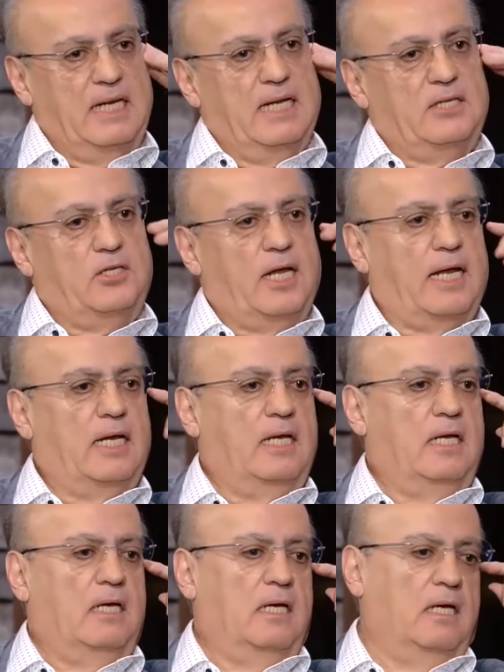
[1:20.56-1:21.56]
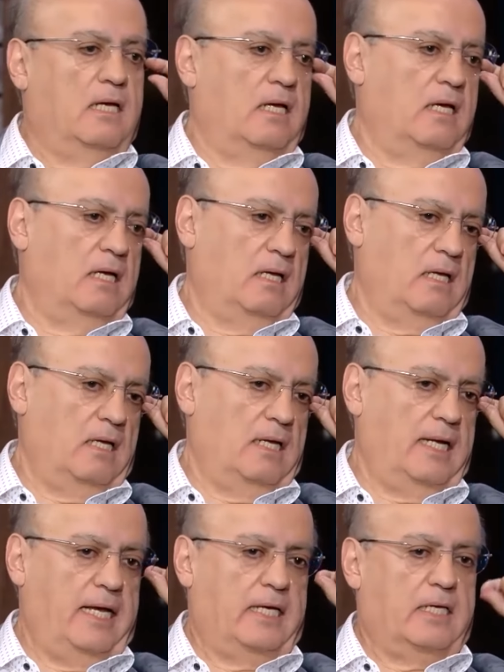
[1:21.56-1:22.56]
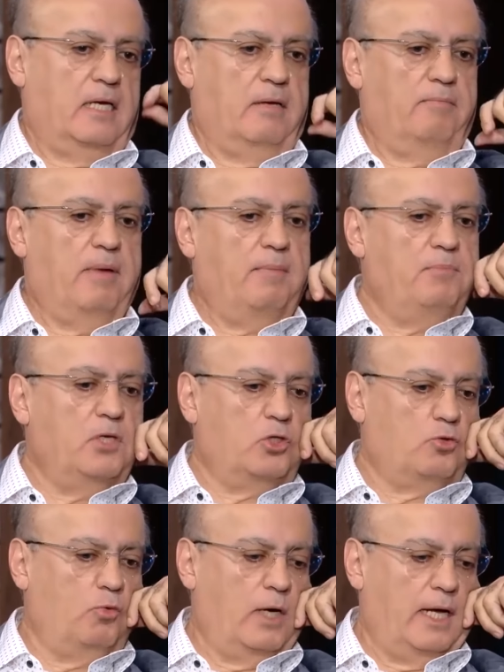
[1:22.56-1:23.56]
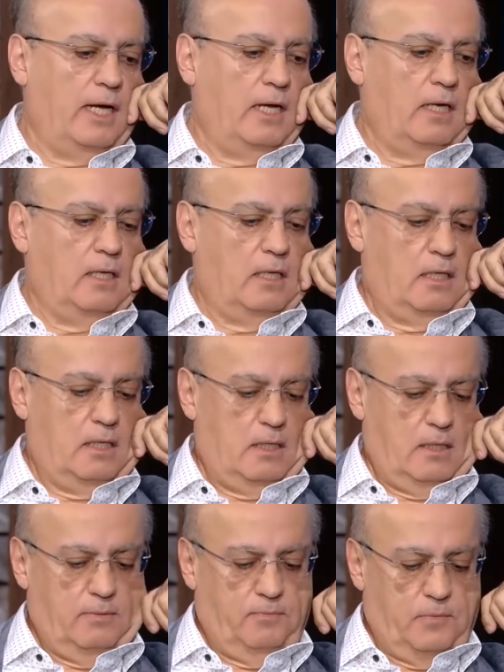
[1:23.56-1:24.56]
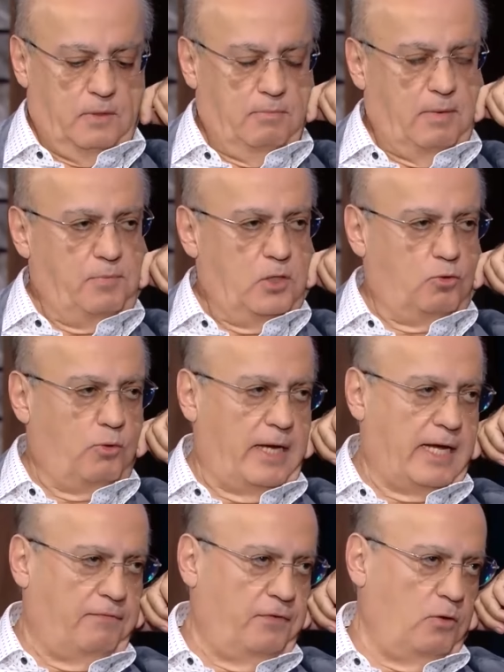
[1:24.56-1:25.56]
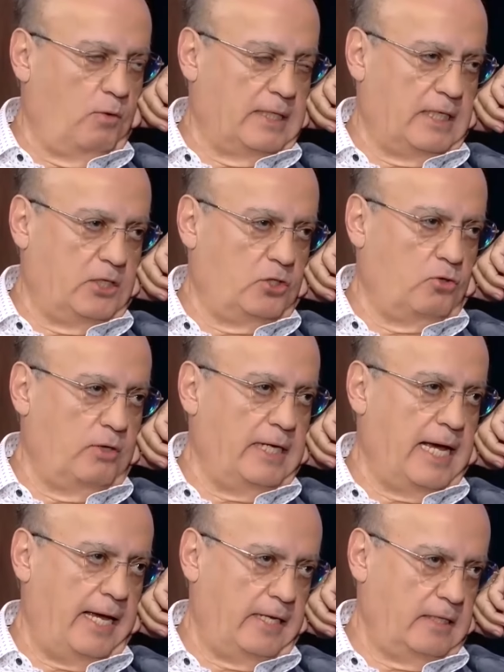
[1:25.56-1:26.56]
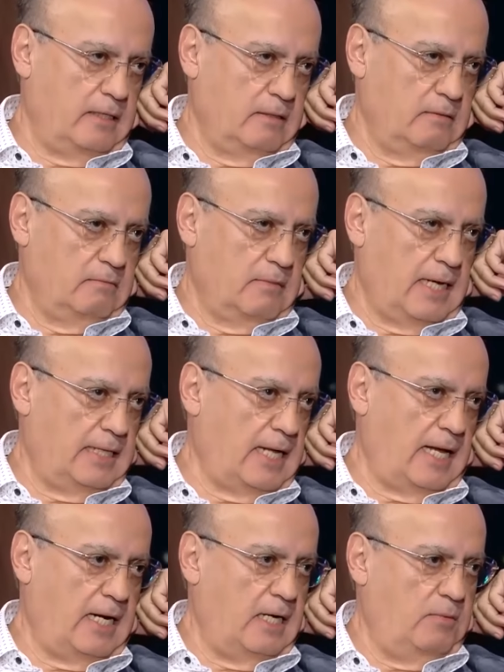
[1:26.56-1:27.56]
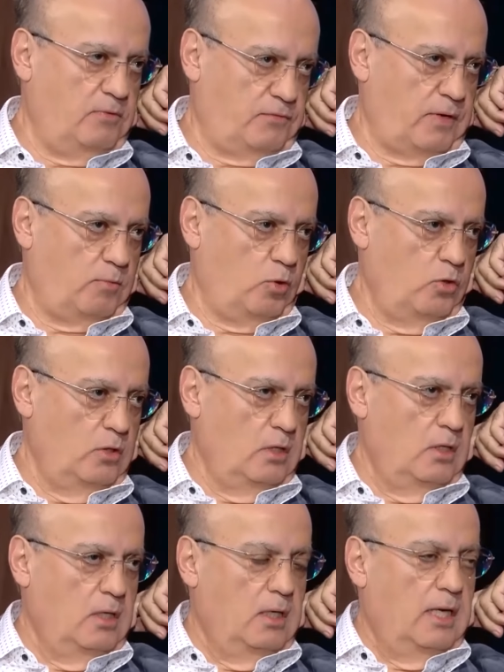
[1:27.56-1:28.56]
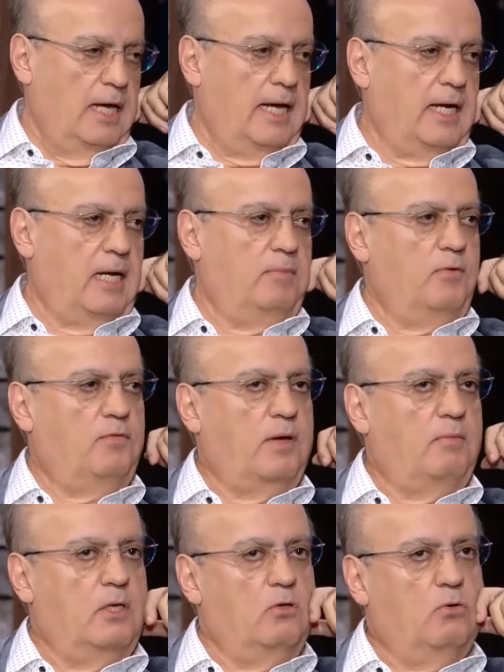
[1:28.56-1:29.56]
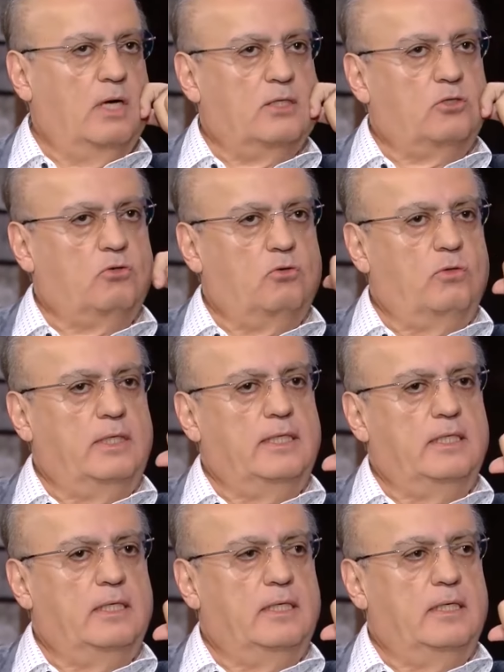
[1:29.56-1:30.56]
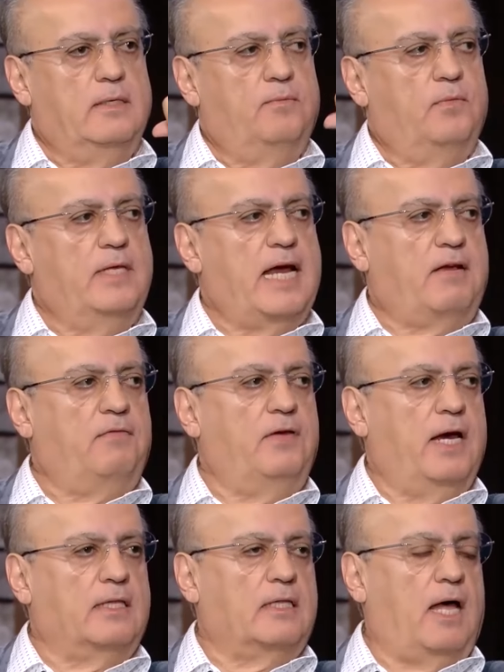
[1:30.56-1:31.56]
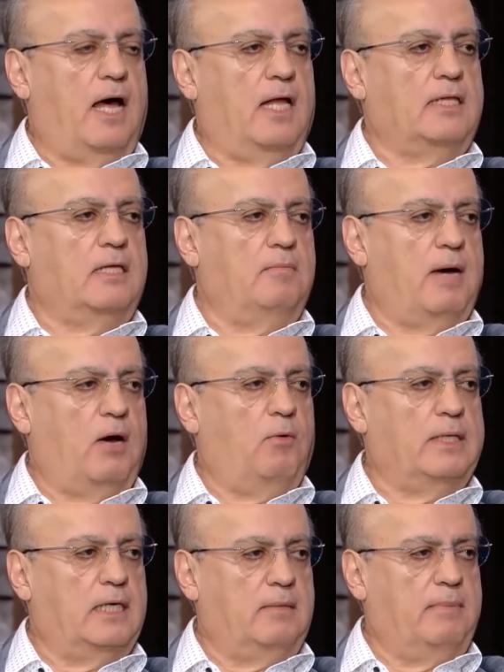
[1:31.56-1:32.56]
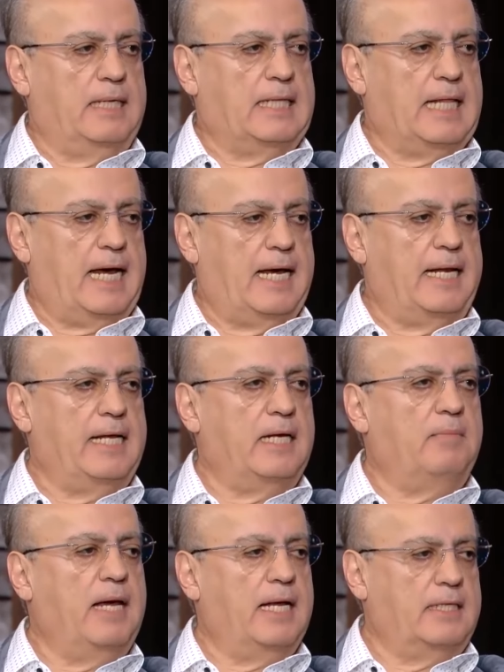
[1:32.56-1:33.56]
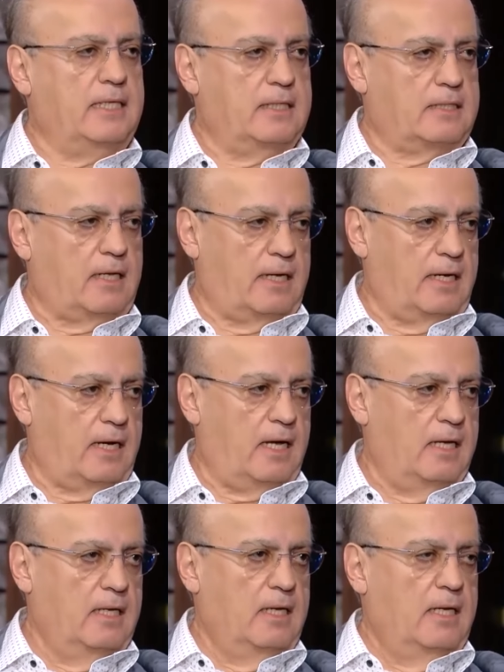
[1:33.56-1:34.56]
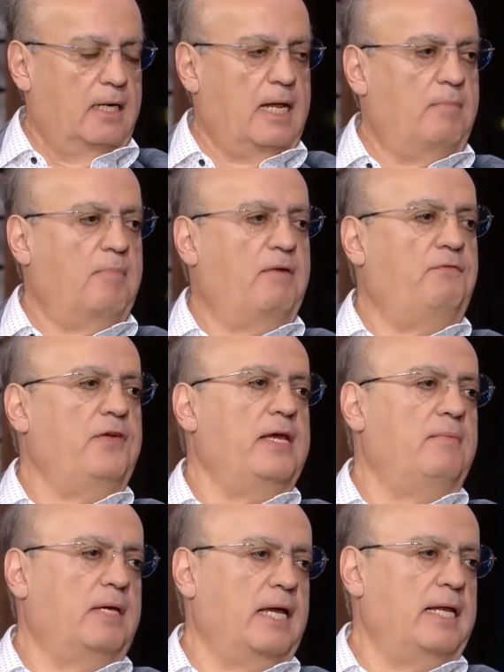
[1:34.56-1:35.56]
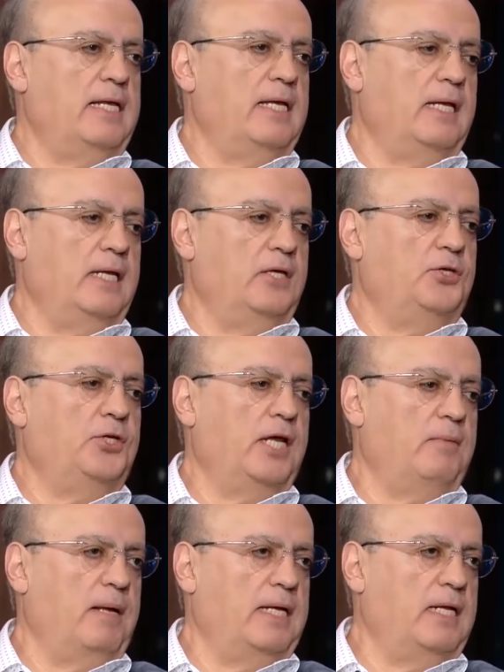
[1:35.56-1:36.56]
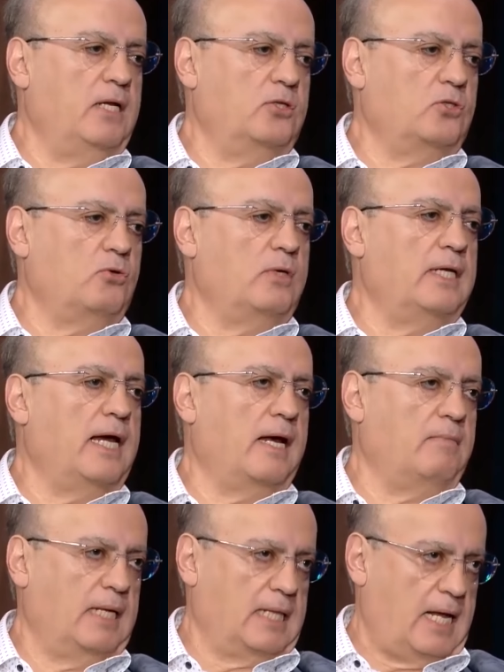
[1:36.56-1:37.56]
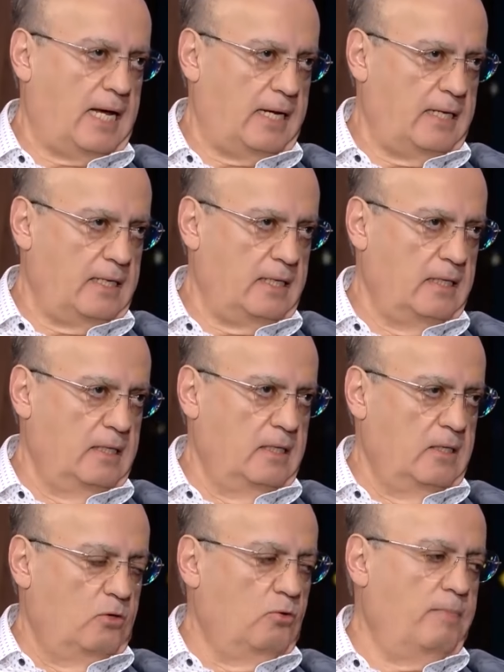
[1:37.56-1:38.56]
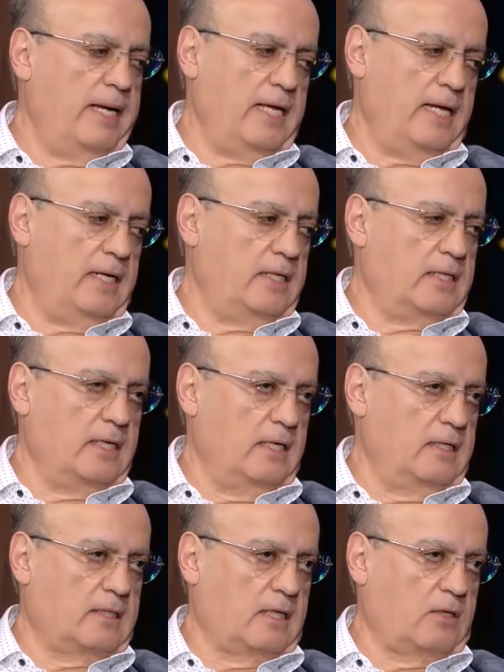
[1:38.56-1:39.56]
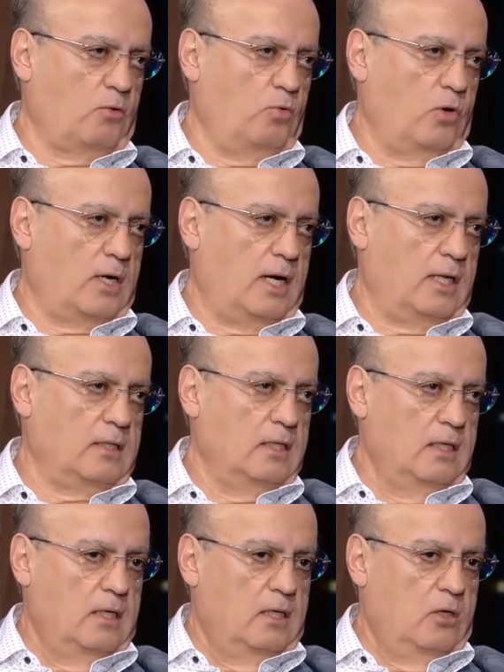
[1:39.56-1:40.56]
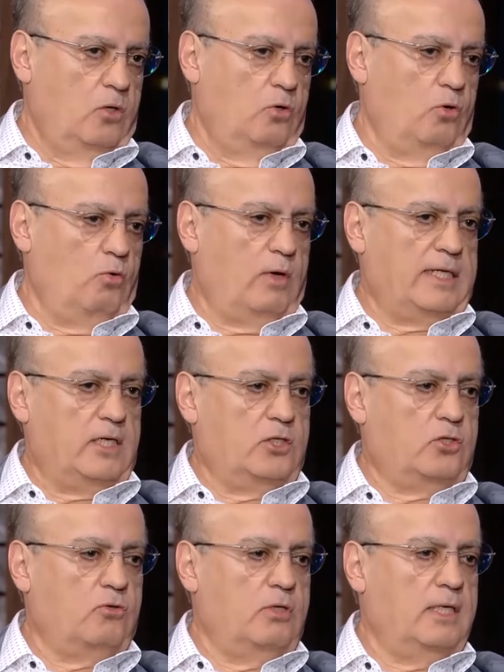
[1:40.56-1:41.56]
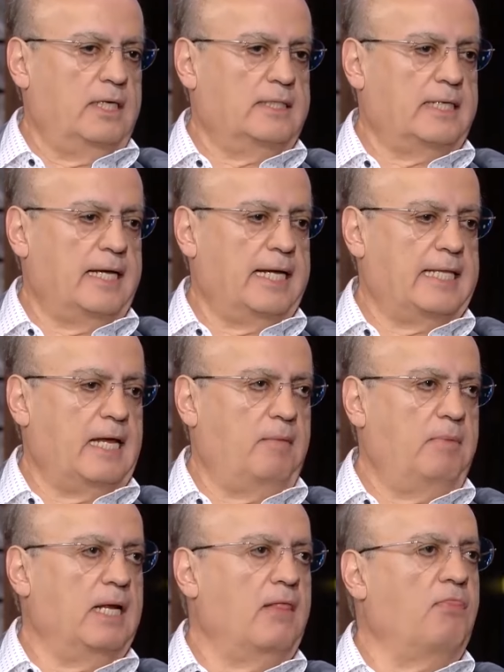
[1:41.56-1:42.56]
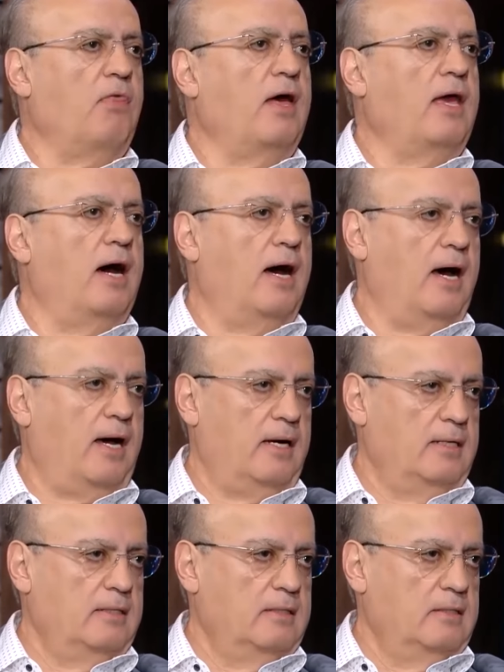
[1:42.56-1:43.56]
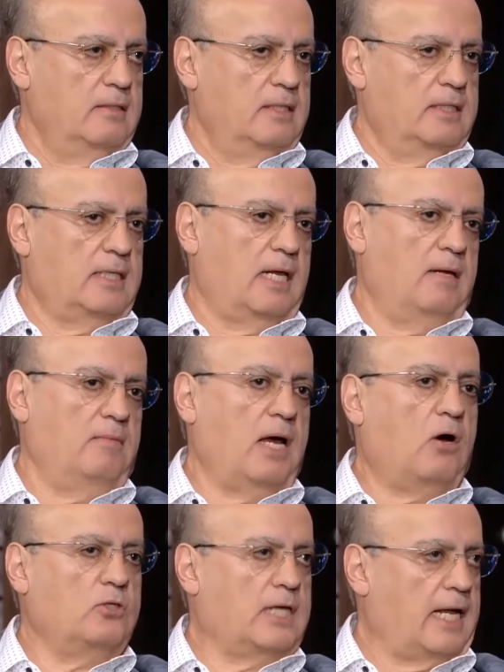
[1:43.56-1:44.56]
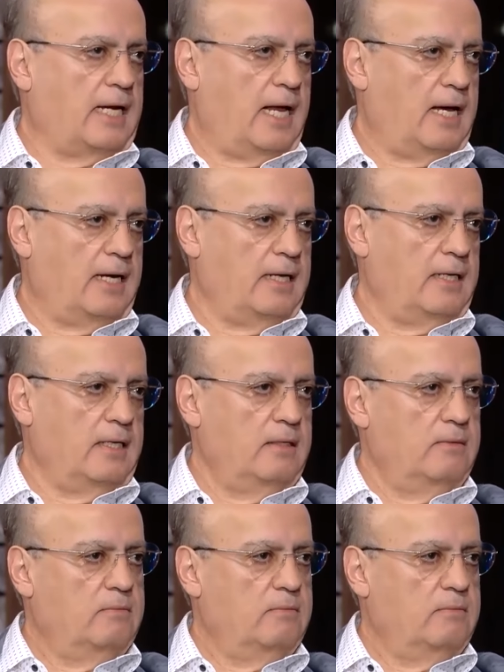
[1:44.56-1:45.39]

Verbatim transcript: اقول لك شغله آه ليك ما بيسوى آه ما بيسوى يكفي الوضع السني هيك هيدا أنا اللي بفهمه أنا بفهم أنه السعودية يكفي التعاطي مع وضع بيت الحريري بهذه الطريقة لأن ما في إمكانية لإيجاد بديل سني عن بيت الحريري وبيّنت كل التطورات أنه الوضع السني سيذهب إلى الضياع إذا لم يعد سعد الحريري